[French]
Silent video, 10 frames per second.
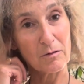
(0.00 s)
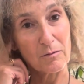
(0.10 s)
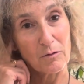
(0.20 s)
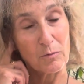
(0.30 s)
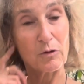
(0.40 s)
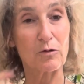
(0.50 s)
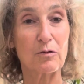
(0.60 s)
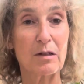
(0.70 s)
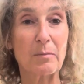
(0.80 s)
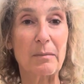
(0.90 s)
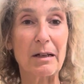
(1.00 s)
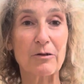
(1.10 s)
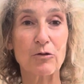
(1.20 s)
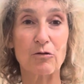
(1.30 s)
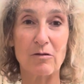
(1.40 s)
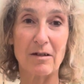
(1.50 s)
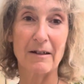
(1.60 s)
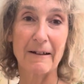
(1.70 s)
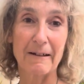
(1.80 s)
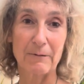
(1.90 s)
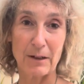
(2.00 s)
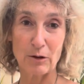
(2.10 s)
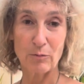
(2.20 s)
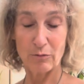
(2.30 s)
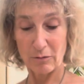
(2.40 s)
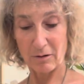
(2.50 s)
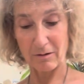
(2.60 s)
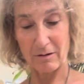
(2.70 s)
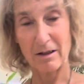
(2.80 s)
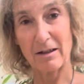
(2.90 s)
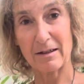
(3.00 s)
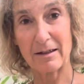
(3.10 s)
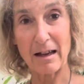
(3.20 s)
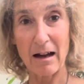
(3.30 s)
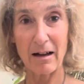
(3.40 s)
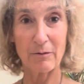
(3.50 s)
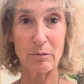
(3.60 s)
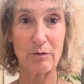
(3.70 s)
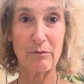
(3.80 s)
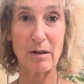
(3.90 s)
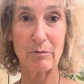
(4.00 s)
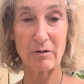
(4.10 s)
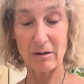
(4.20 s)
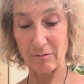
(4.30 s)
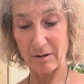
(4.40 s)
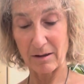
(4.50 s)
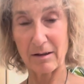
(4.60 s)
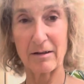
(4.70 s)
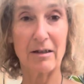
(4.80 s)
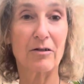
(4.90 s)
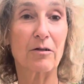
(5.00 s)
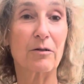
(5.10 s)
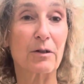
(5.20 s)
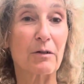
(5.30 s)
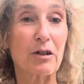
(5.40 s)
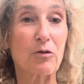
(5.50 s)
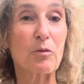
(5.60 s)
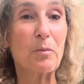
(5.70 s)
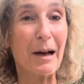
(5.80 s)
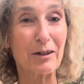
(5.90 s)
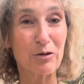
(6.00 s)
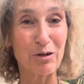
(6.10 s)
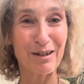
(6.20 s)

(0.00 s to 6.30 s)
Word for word: je poste aussi pas mal de choses. Facebook, Insta, vous pouvez vous abonner aussi à TikTok, enfin voilà, je suis un peu partout.